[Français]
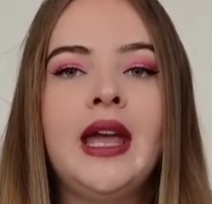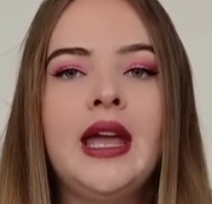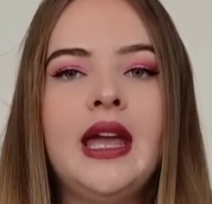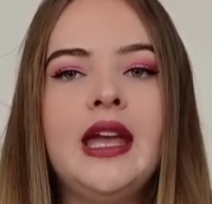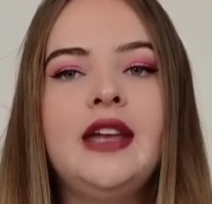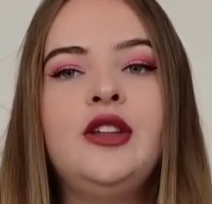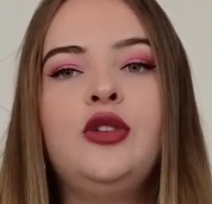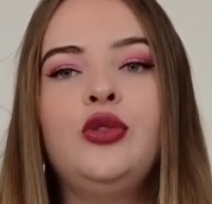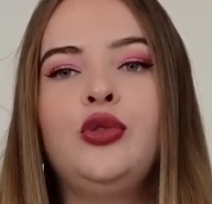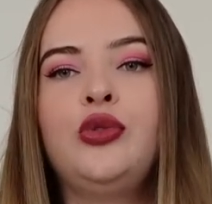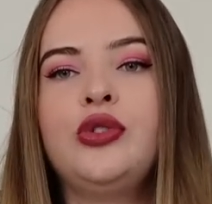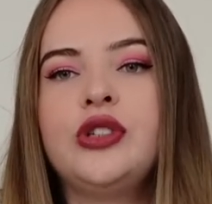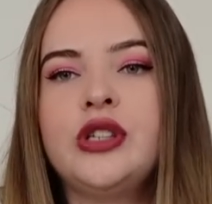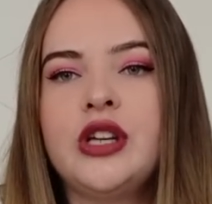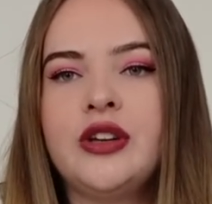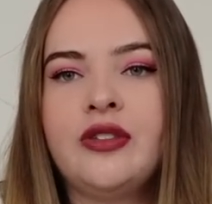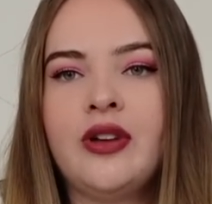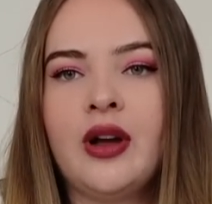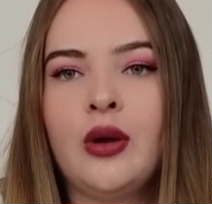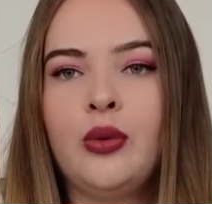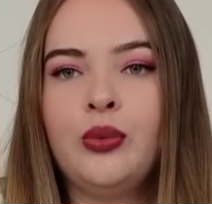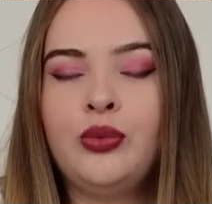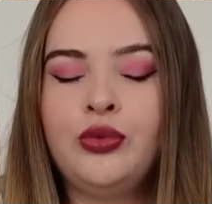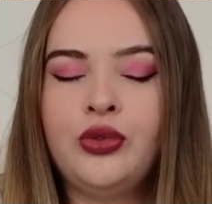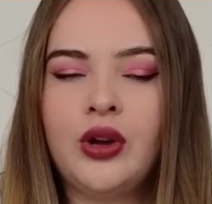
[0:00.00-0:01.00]
et du coup j'ai
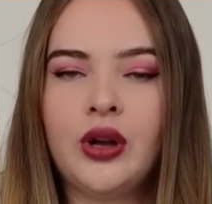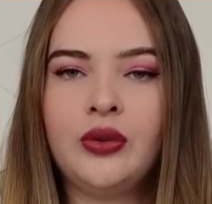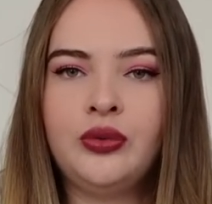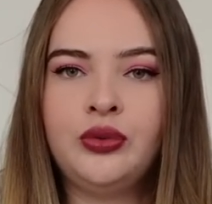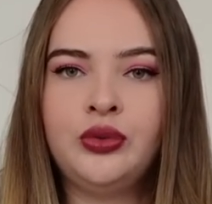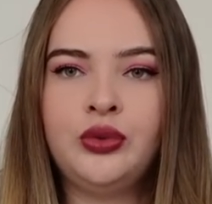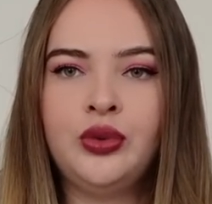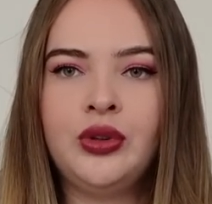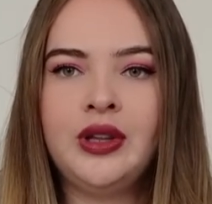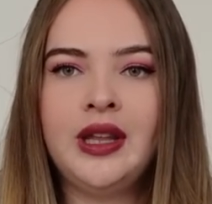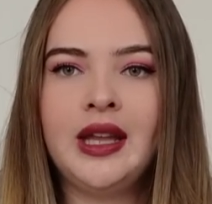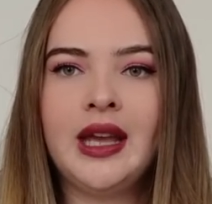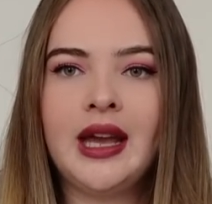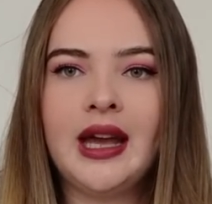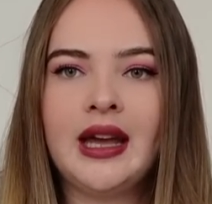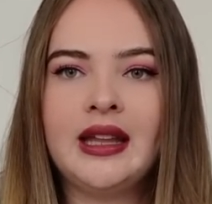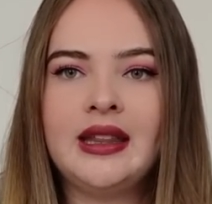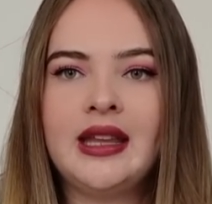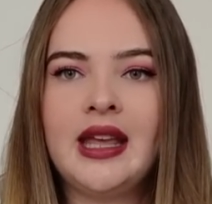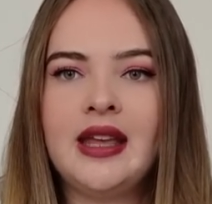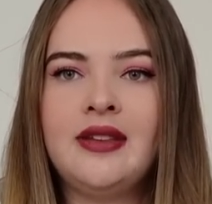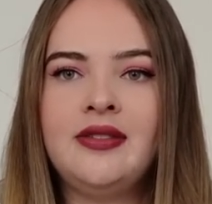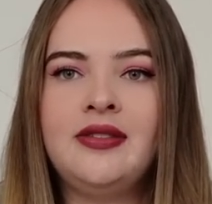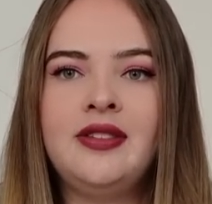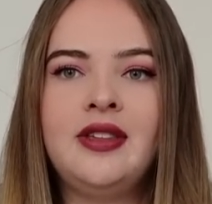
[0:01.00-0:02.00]
vraiment pouvoir vous donner un
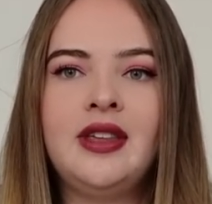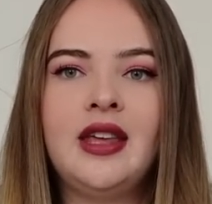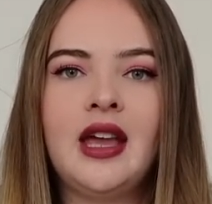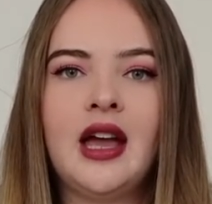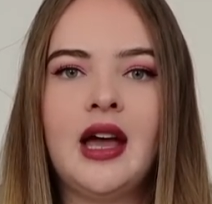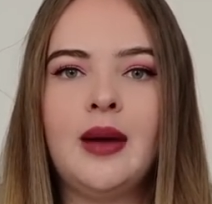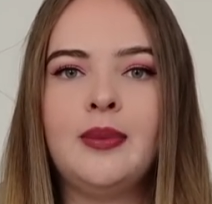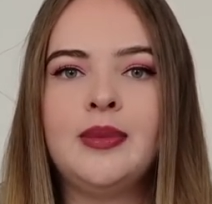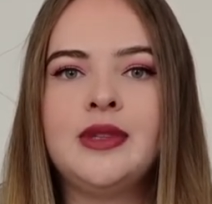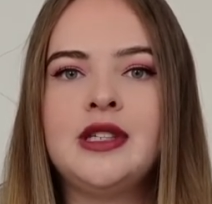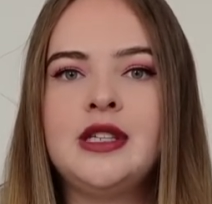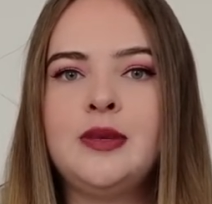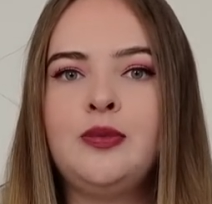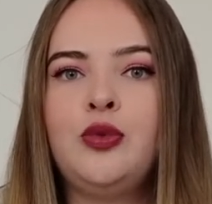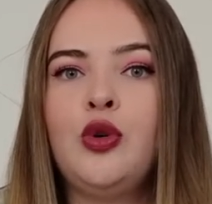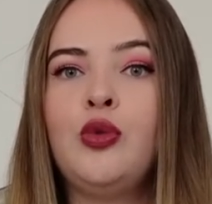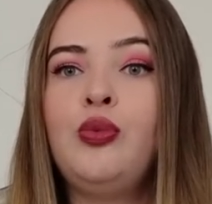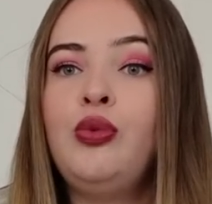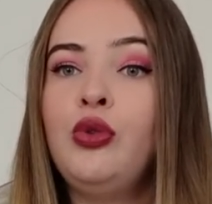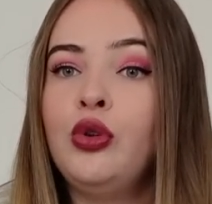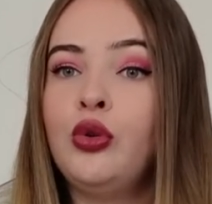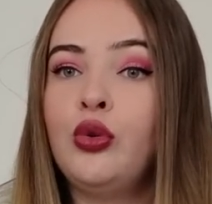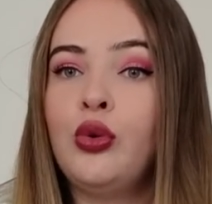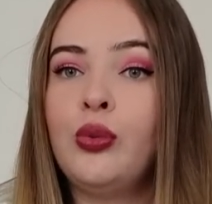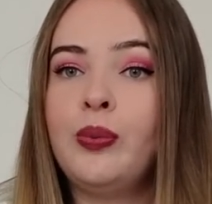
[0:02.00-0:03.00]
avis un petit peu
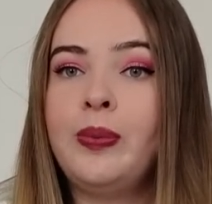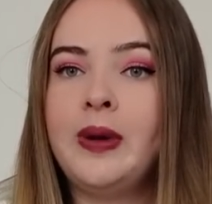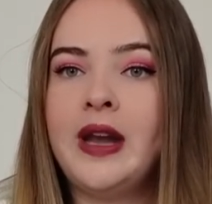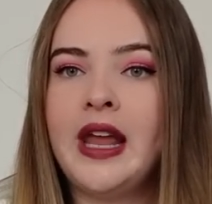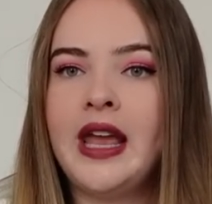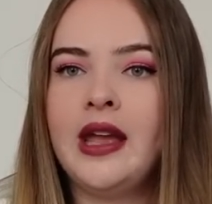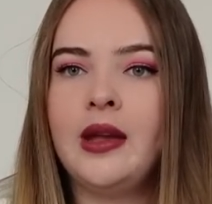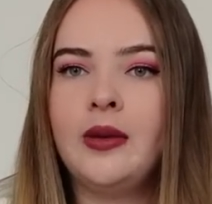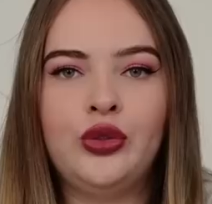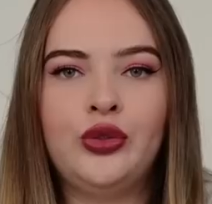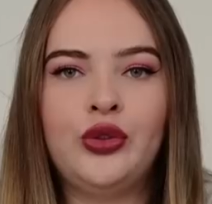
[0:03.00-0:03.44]
plus complet.